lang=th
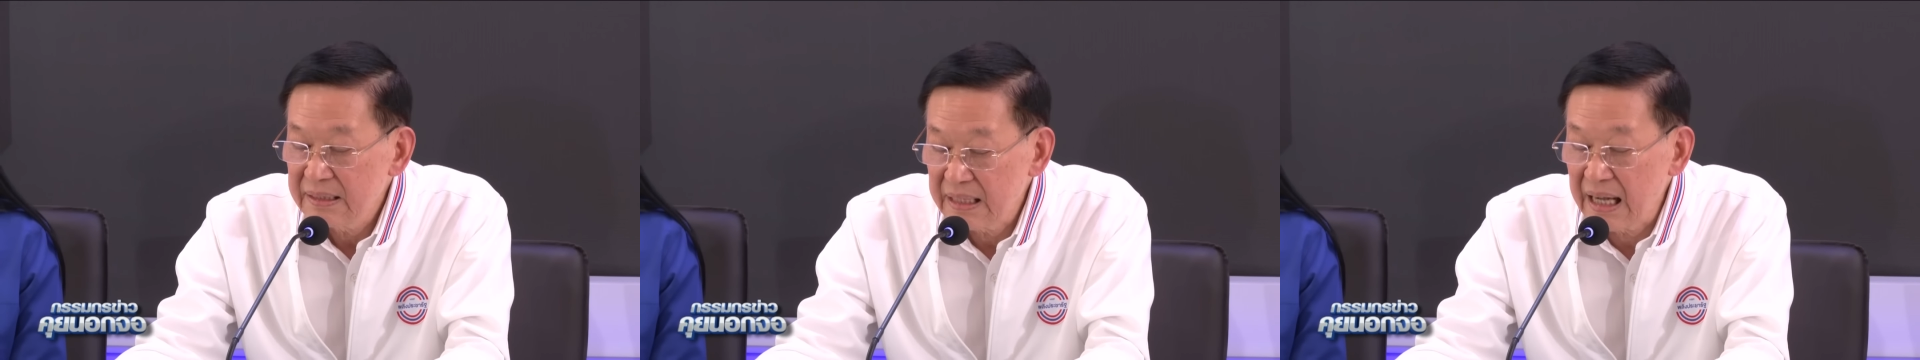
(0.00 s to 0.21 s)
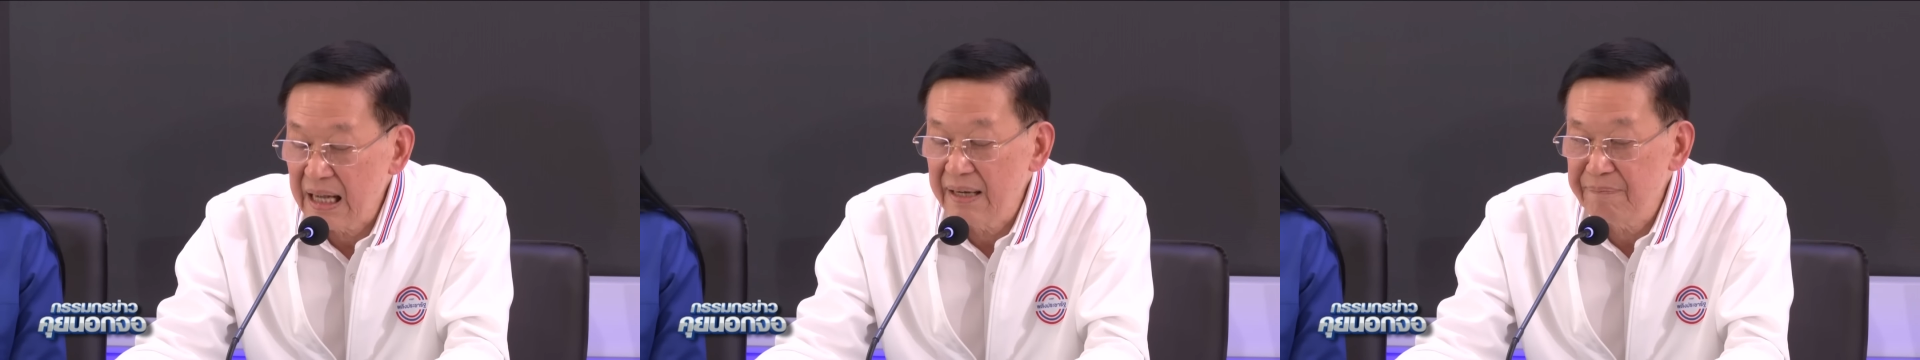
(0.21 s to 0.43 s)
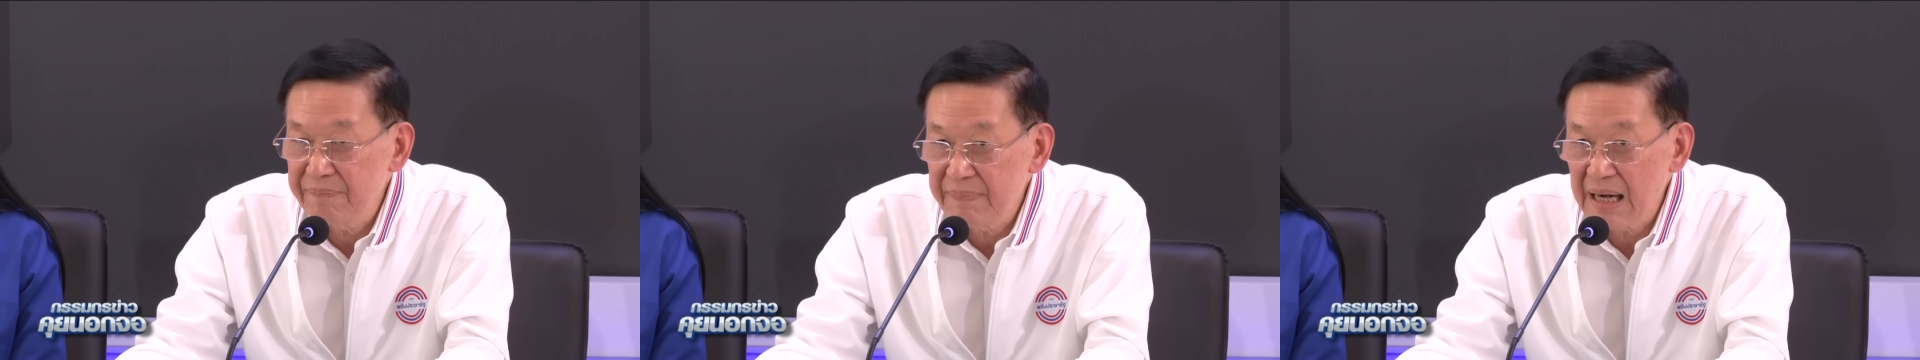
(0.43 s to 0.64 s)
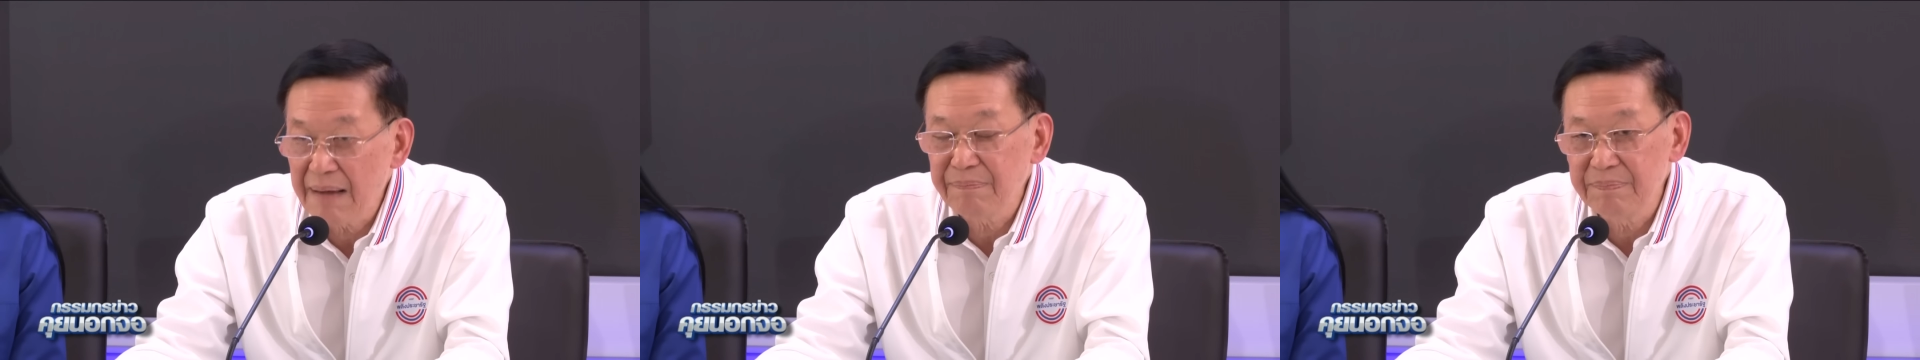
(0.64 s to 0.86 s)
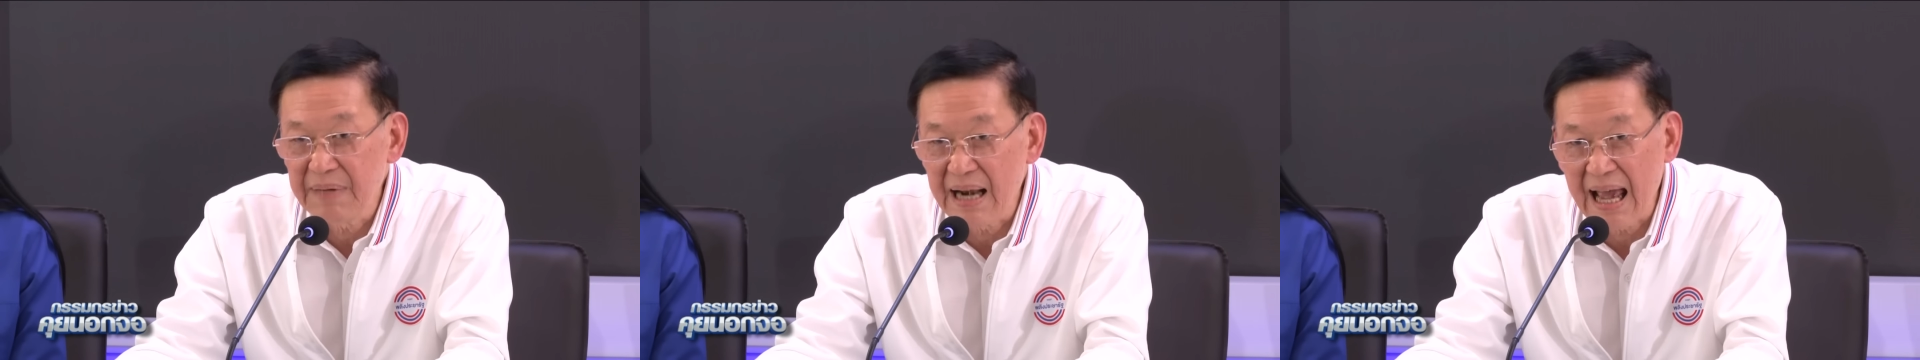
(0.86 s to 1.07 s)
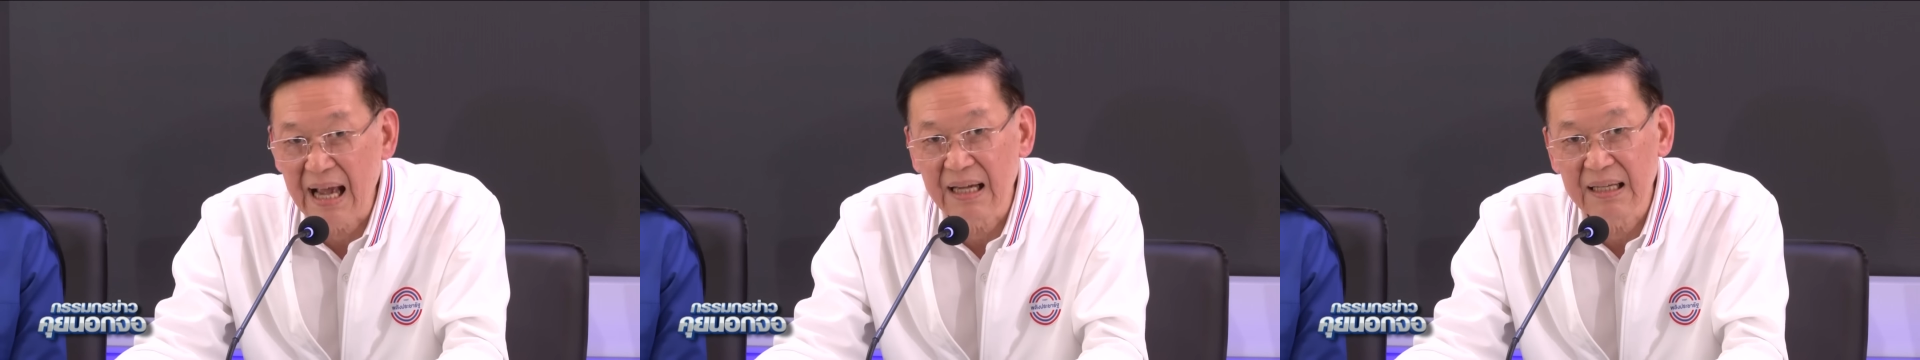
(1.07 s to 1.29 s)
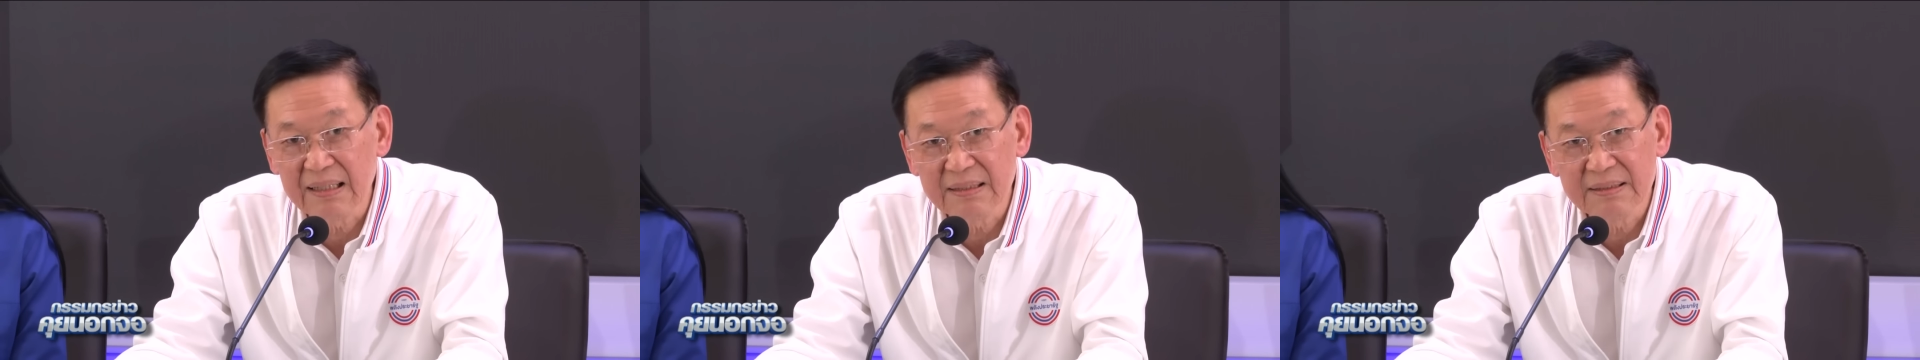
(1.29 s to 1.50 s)
อาจจะไปถึง
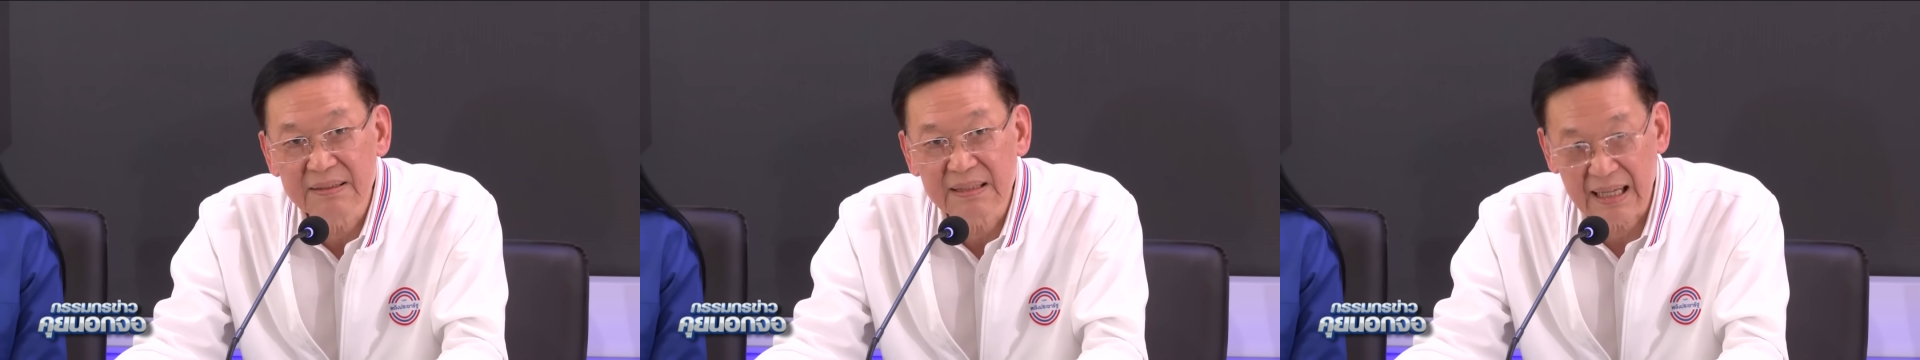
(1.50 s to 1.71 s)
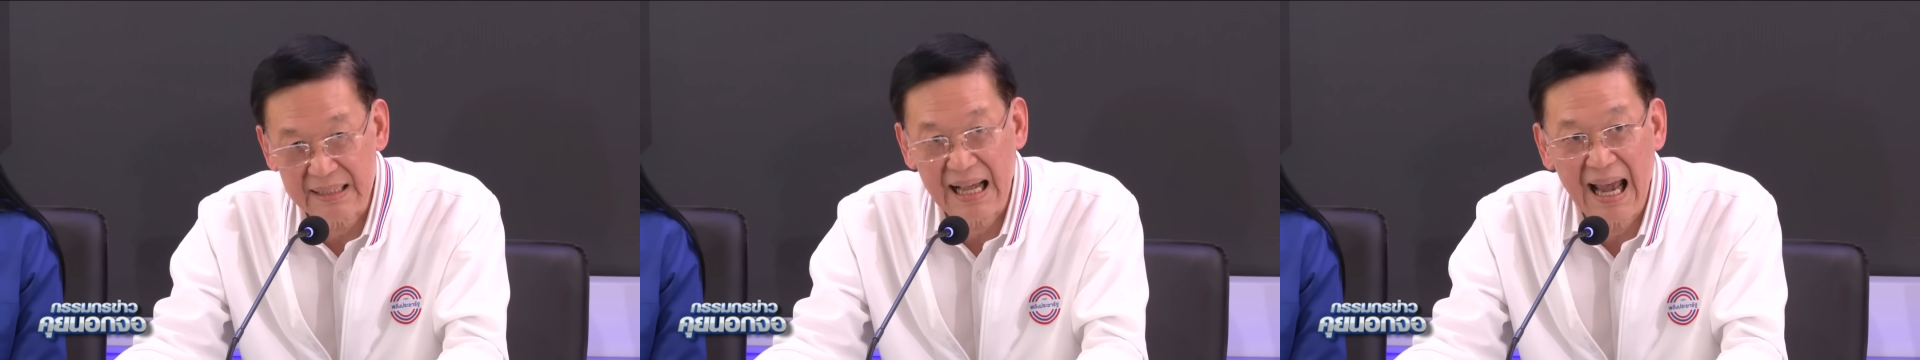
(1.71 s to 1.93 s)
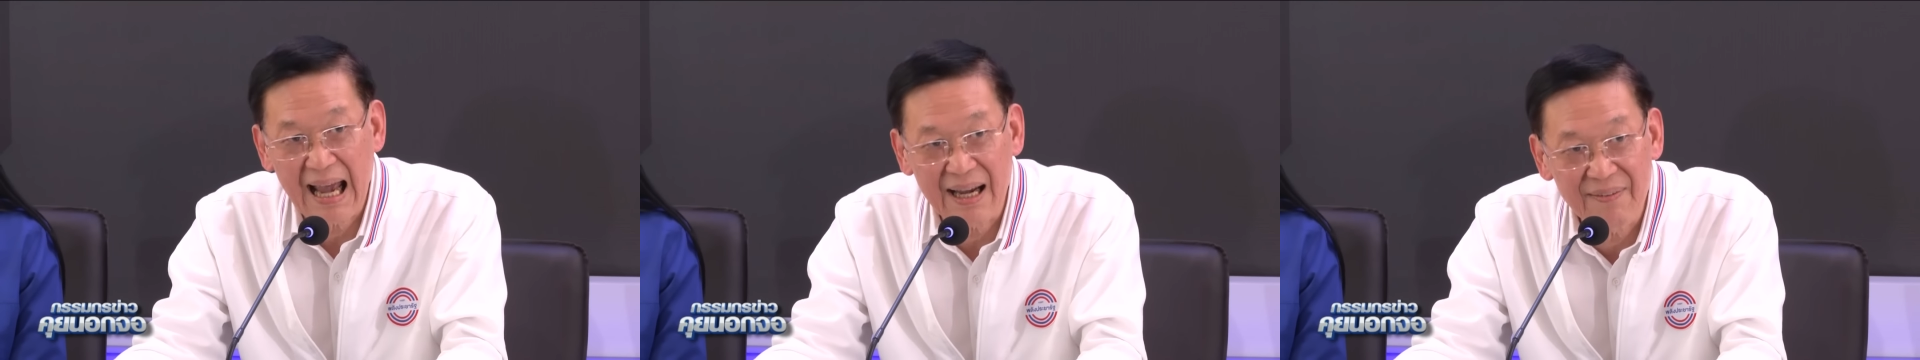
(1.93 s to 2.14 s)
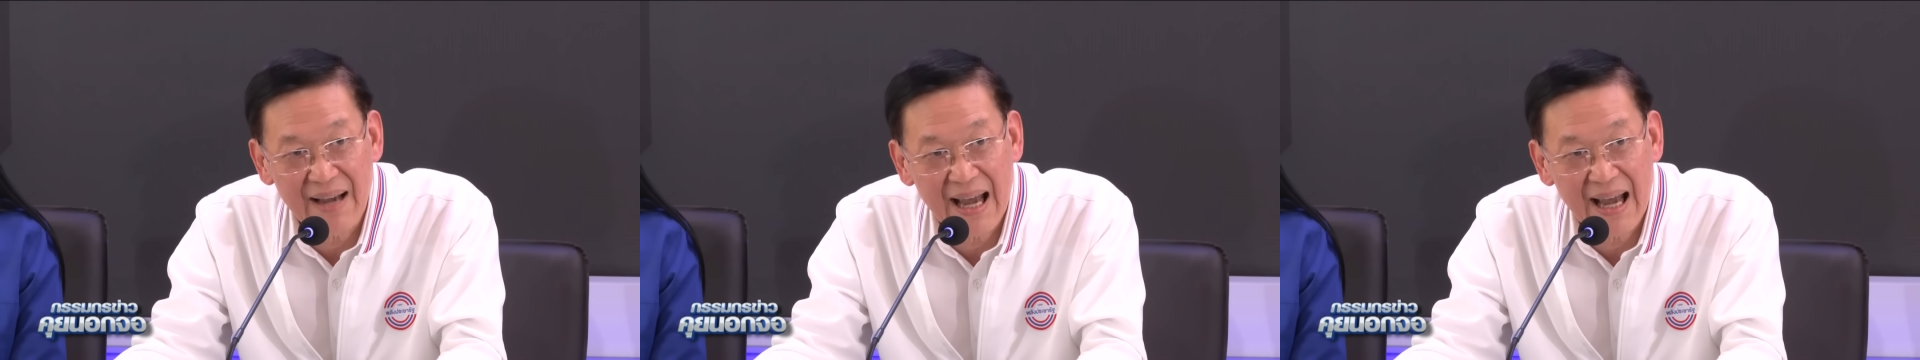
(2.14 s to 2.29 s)
บทจบ